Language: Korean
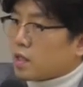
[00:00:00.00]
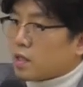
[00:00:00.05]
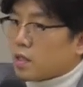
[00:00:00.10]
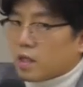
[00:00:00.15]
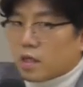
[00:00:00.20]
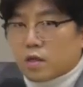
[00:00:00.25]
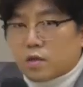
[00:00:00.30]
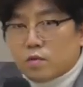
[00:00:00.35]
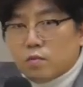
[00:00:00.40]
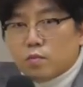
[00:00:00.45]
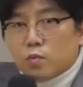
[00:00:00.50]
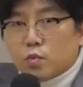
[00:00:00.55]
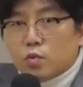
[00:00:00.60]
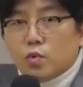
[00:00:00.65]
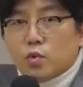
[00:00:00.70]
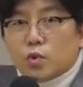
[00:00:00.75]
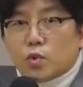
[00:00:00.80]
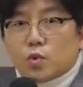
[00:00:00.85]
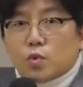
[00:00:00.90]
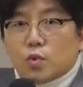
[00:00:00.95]
학생이
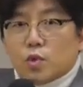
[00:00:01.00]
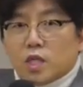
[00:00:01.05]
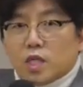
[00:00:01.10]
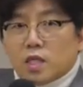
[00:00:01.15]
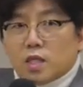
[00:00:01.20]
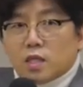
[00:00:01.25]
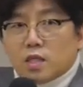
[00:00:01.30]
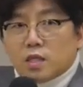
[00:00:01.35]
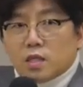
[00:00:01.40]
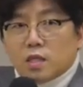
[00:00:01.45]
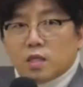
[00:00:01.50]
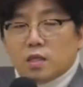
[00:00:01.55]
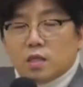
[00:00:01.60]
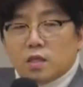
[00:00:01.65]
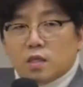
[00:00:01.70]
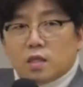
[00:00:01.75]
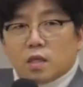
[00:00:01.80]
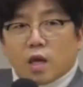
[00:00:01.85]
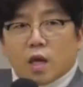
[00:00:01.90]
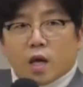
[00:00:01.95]
꿈꿀 수
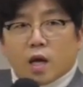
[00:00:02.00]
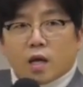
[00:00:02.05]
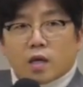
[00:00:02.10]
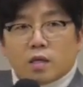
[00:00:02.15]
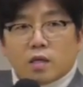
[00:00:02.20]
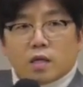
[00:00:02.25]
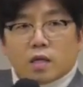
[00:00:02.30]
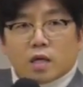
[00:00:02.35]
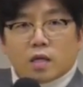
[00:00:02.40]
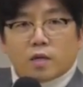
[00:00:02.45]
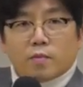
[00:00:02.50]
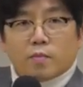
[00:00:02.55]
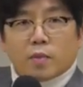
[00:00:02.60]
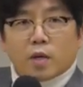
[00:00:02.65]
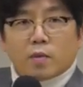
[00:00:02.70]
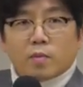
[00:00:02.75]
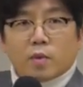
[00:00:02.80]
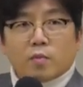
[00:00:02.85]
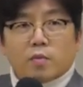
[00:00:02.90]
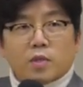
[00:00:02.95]
있는 대학을 가는
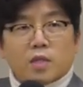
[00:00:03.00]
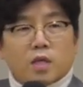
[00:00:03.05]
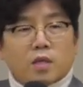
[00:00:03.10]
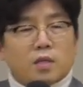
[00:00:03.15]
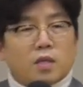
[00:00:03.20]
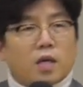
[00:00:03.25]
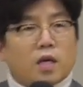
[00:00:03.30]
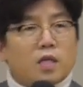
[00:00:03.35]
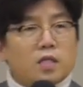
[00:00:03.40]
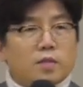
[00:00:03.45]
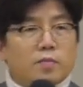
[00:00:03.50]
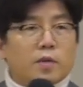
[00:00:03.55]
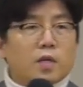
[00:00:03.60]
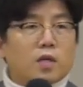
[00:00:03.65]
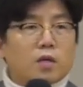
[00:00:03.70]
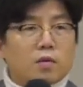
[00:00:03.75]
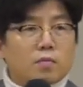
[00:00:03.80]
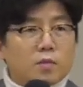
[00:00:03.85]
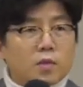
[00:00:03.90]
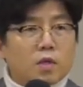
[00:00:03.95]
방법은 딱 세
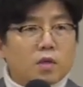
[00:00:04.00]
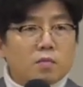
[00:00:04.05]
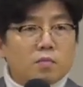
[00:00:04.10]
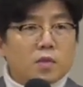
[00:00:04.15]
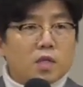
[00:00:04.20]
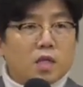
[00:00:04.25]
가지밖에 없는